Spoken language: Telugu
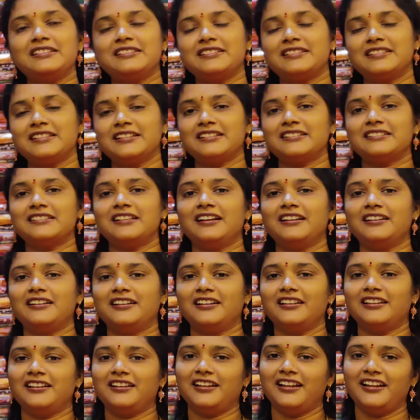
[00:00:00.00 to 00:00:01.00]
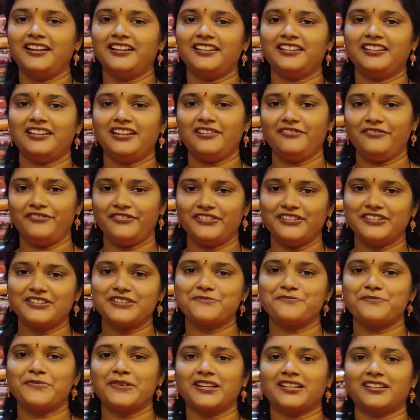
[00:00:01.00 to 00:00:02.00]
సిక్స్ హండ్రెడ్ అండ్ నైంటీ నైన్ ఫ్రీ
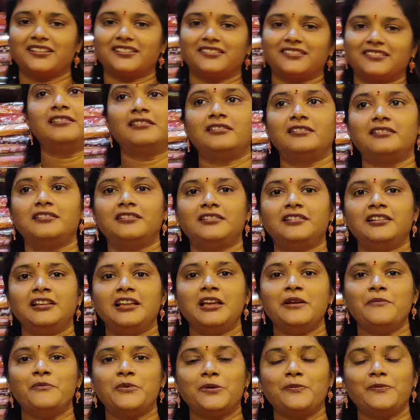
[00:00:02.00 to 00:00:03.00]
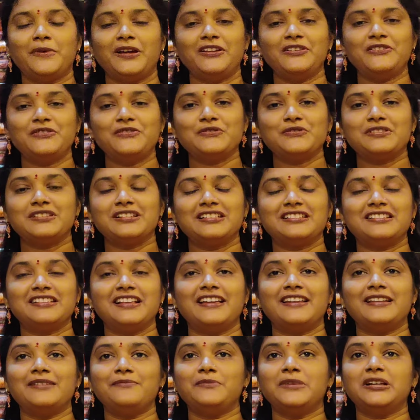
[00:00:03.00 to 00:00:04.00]
షిప్పింగ్ ఇప్పుడు మనం చూసే
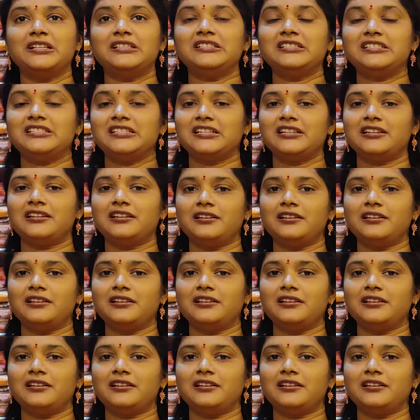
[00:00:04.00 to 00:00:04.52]
మంచి